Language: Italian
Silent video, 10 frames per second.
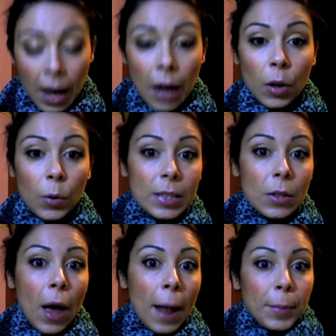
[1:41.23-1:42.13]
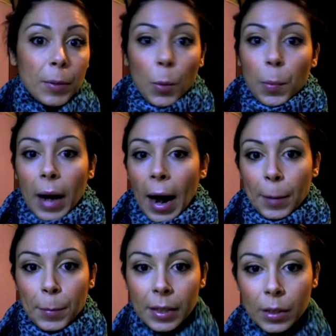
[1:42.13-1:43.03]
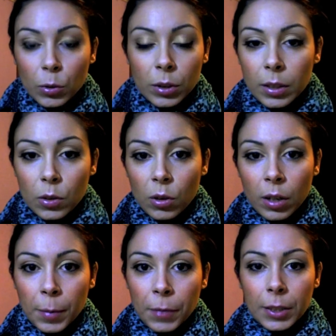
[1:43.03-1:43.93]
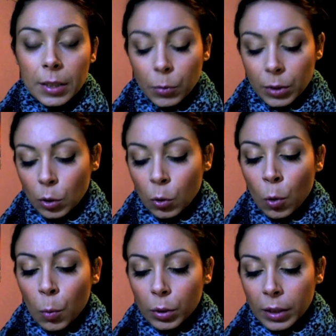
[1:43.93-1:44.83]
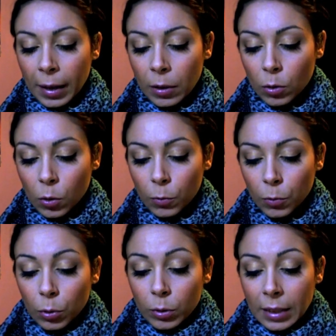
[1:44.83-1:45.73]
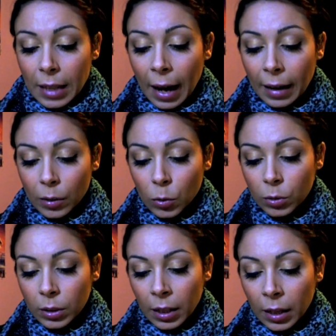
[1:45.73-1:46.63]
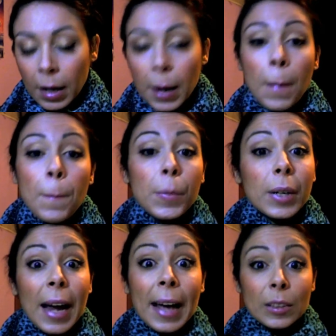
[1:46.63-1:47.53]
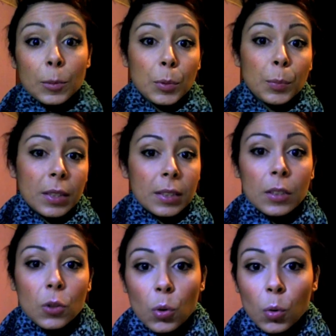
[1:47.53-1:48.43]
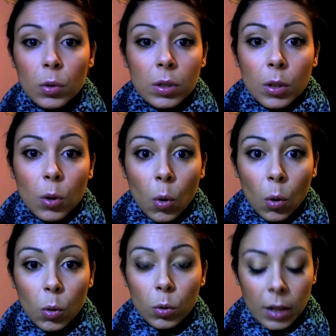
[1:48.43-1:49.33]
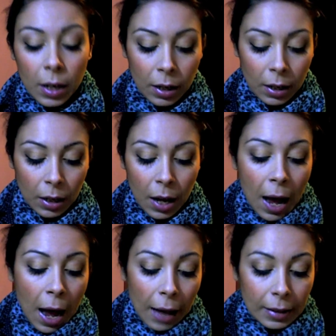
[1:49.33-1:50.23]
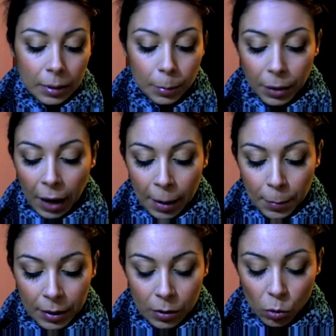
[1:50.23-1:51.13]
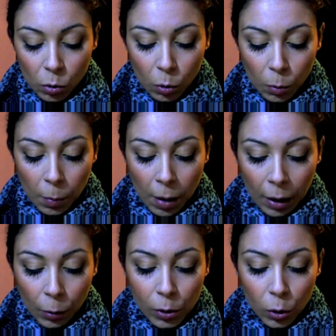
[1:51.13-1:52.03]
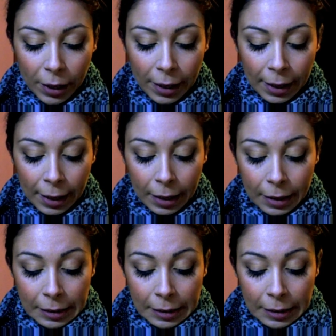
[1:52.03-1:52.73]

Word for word: Allora, questo è il primo primer che utilizzo nella mia vita, quindi non lo potrei confrontare con brand più prestigiosi o con uh, eh, alti primer, insomma, quello che,